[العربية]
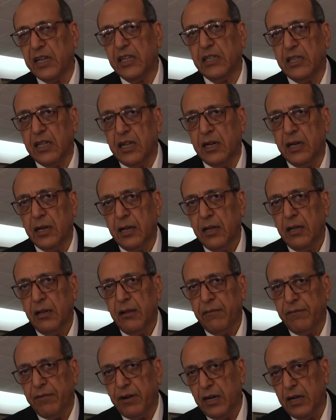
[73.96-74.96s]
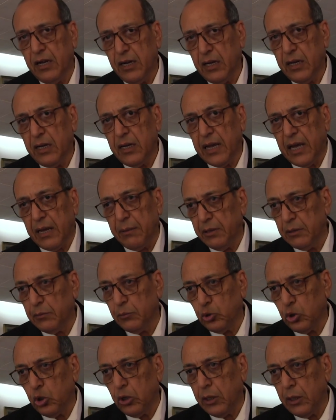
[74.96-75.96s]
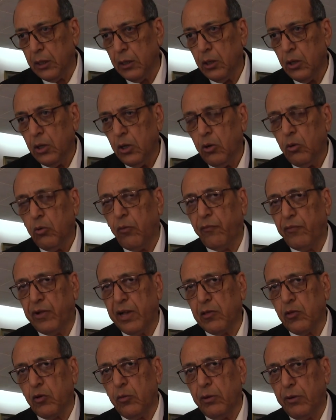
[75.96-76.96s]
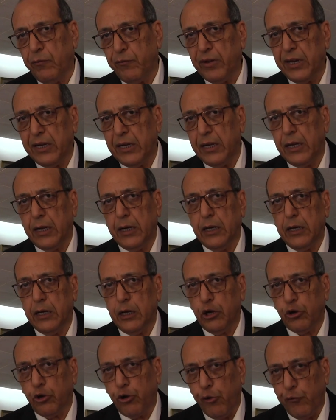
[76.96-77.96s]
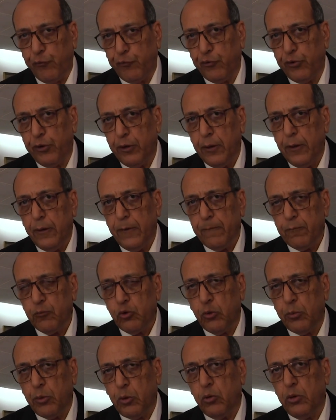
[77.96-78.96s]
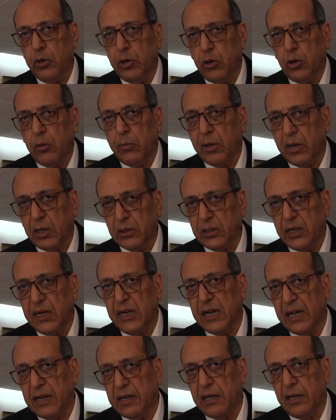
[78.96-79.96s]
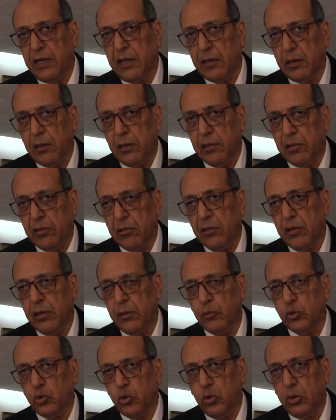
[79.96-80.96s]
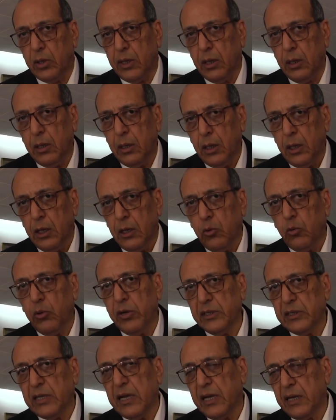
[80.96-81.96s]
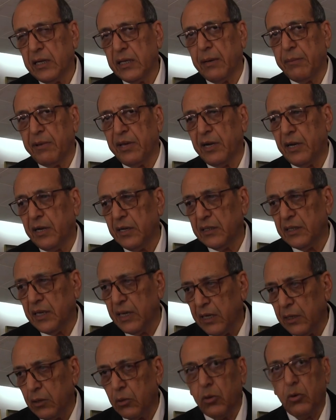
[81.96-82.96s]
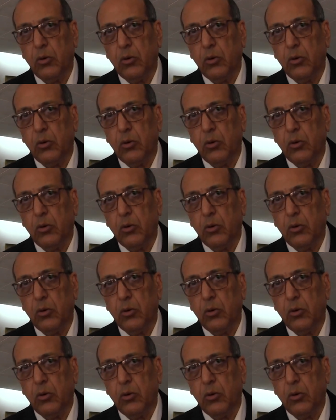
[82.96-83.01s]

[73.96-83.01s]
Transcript: جدا في اللاعبات بتوعنا وفي جهازهم الفني الكفء وبقول ان هم قادرين على احراز البطوله واداها لجماهير النادي الاهلي